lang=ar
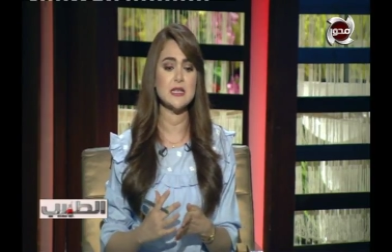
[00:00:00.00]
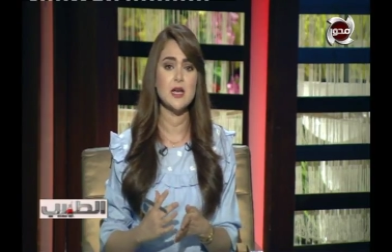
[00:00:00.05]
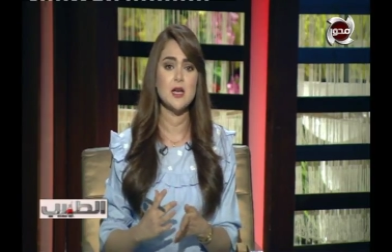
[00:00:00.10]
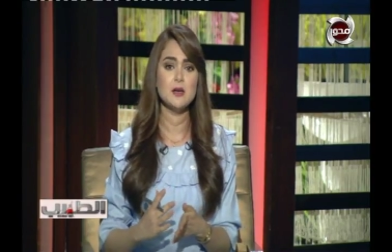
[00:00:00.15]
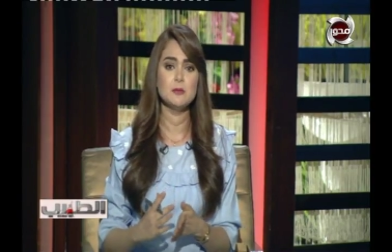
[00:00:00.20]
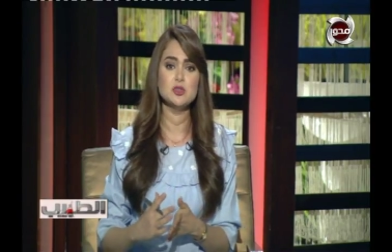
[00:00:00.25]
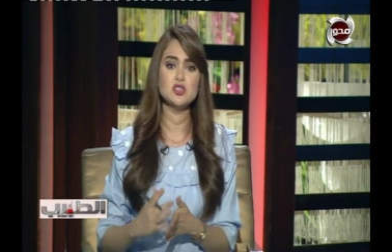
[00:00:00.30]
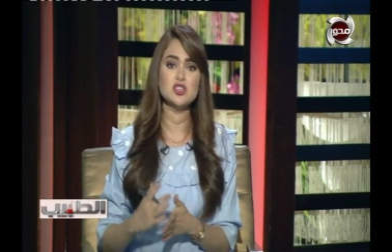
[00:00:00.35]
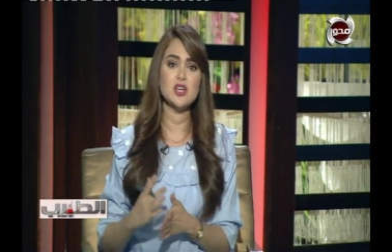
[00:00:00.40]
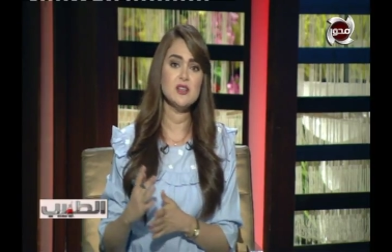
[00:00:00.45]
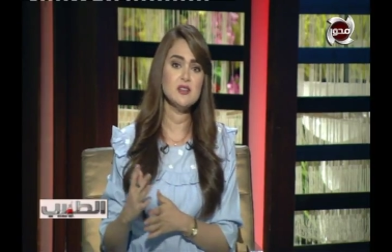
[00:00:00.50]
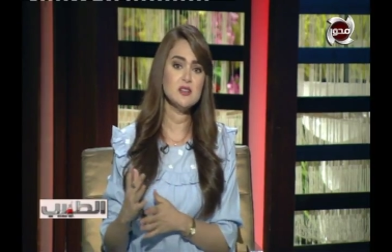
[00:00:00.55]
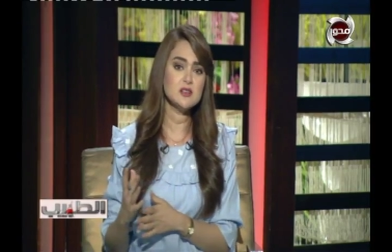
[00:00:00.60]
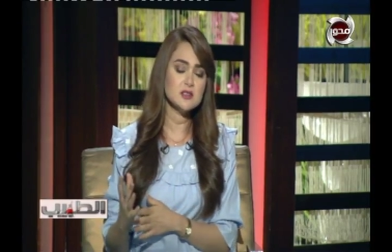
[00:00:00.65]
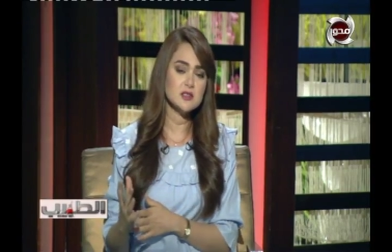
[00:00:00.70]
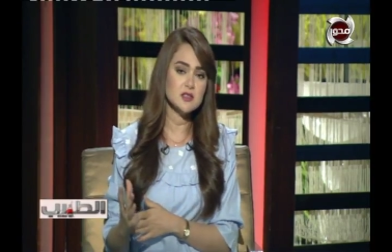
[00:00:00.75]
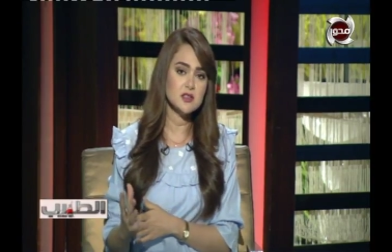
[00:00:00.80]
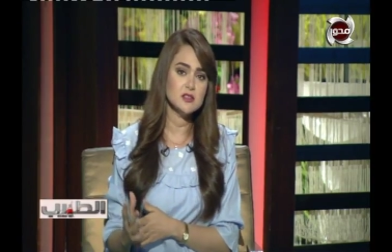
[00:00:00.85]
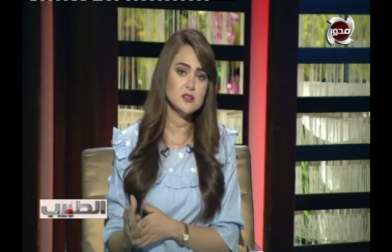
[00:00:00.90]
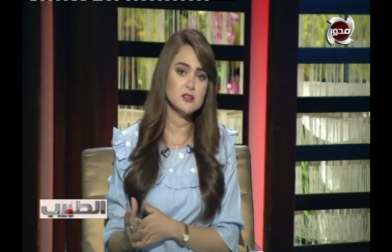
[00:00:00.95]
مش قادرة
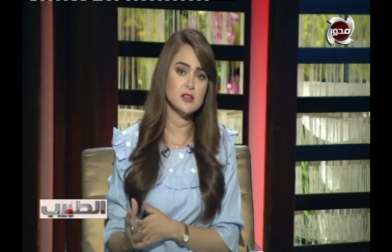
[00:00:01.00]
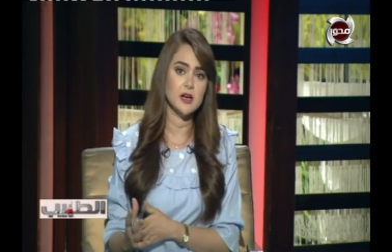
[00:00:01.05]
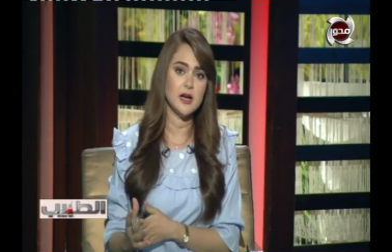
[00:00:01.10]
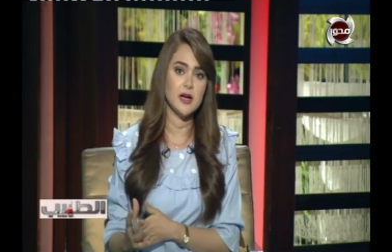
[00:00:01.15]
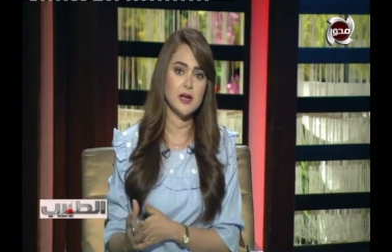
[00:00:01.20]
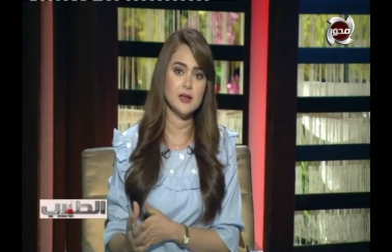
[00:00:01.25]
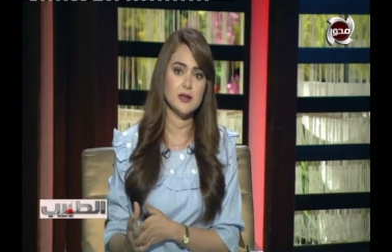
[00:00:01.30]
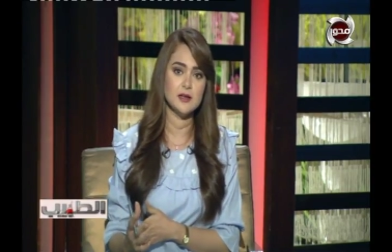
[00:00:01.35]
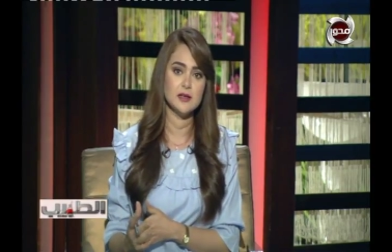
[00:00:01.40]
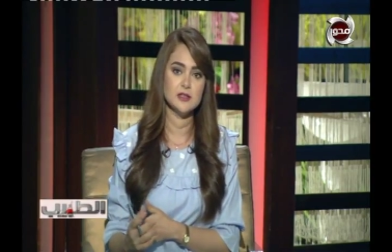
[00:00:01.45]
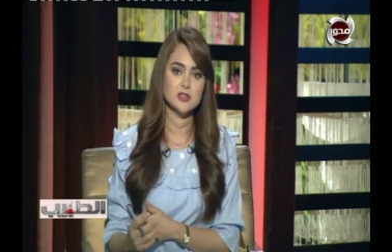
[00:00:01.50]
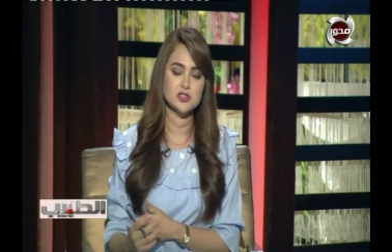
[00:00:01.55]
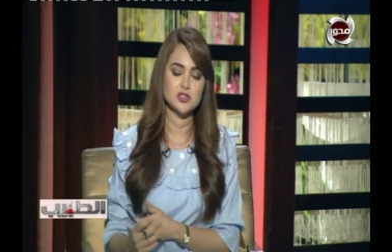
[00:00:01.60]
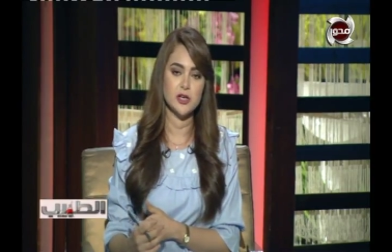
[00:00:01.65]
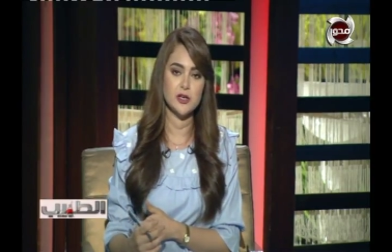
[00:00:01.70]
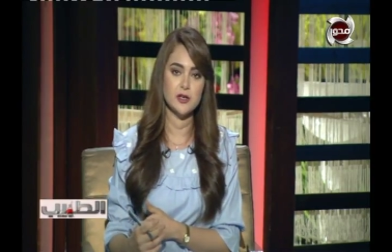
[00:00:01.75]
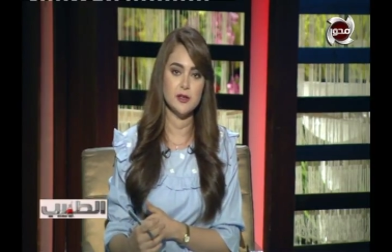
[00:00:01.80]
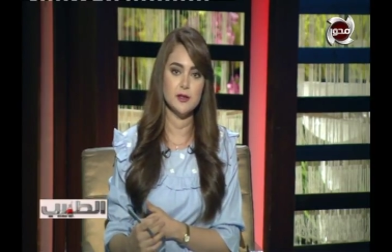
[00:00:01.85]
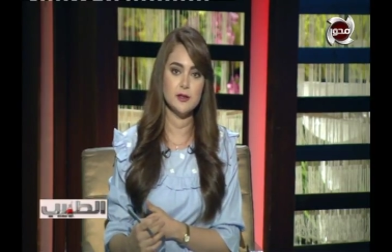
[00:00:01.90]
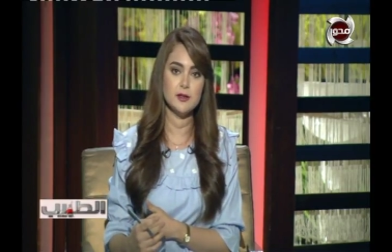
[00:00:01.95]
تسيطر على
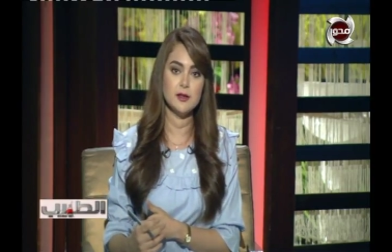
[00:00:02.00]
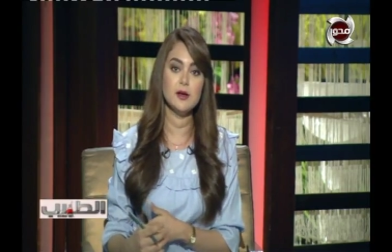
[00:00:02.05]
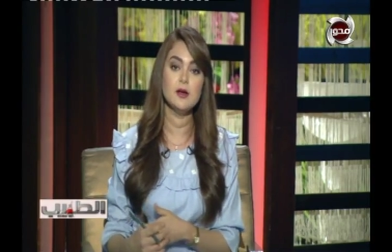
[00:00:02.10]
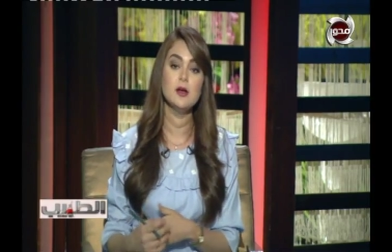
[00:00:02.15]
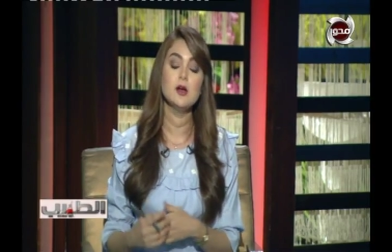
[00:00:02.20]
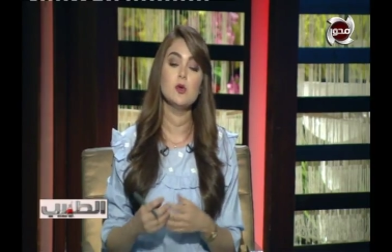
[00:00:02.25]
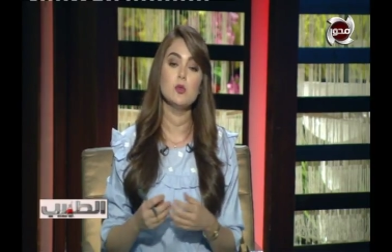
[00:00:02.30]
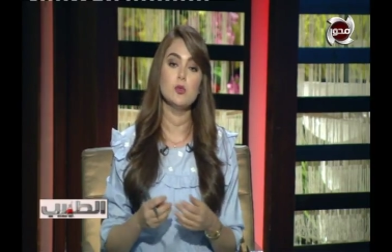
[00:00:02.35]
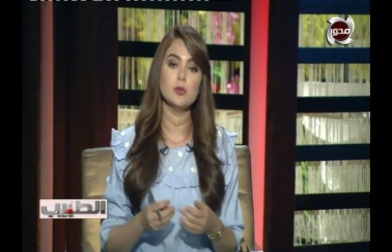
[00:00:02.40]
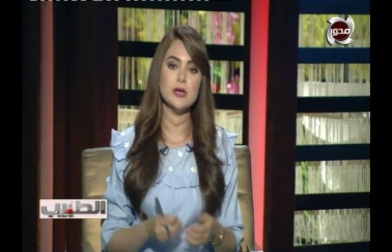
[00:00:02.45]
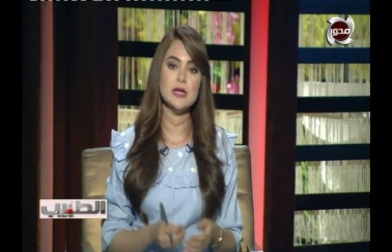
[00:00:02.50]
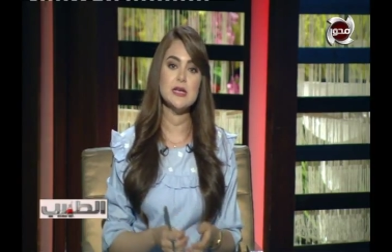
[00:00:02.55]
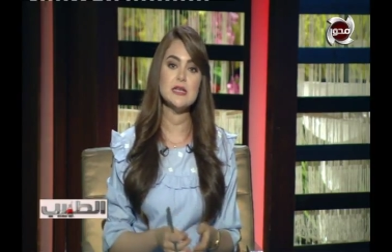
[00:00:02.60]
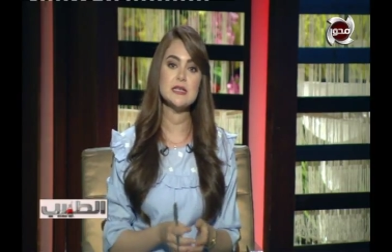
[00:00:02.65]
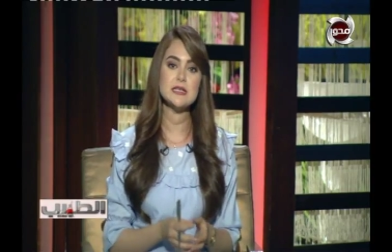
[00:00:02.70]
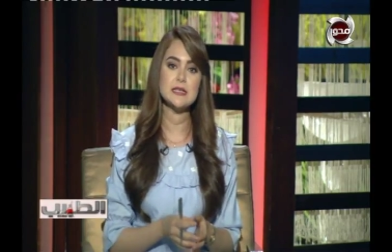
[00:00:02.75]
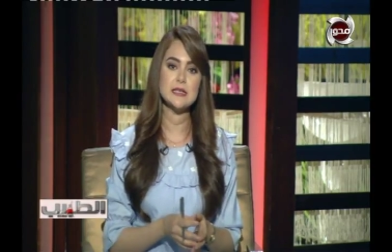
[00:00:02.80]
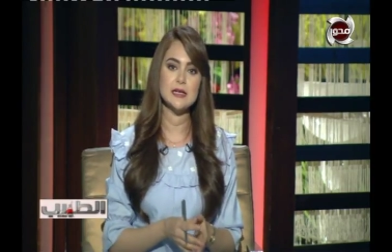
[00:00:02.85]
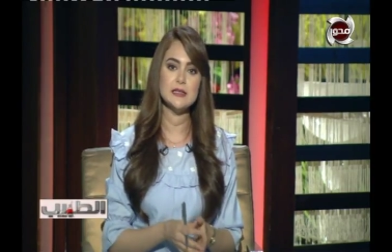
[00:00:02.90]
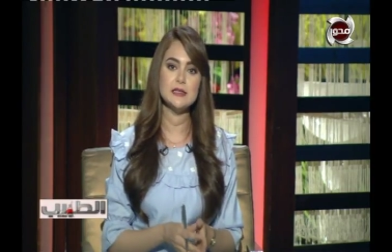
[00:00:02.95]
شهيتها وناس
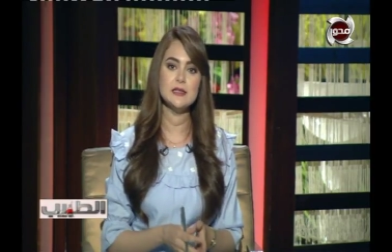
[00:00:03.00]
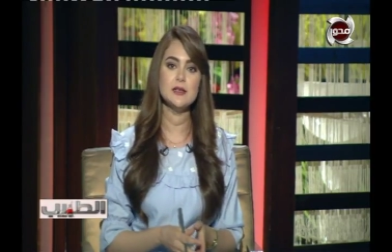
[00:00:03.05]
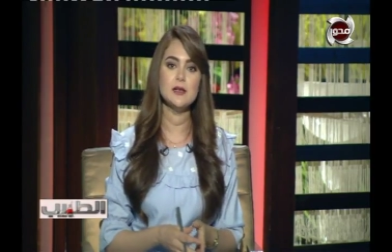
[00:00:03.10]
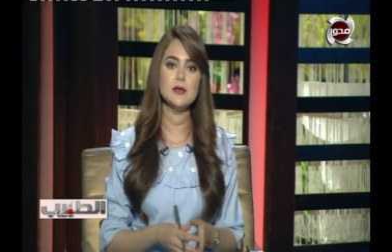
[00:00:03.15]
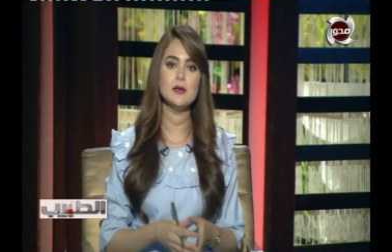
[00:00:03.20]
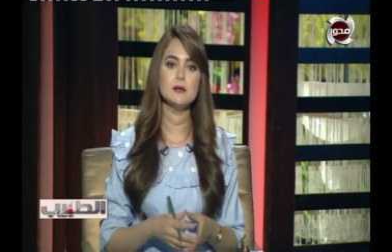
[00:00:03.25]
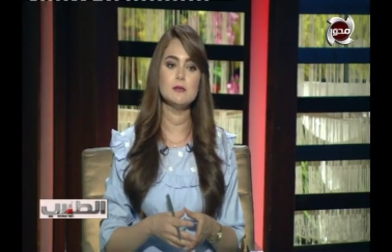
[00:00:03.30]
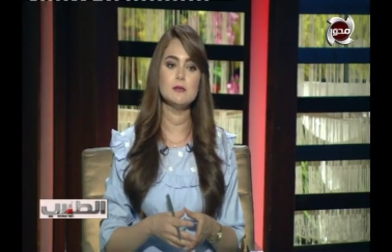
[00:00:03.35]
تانية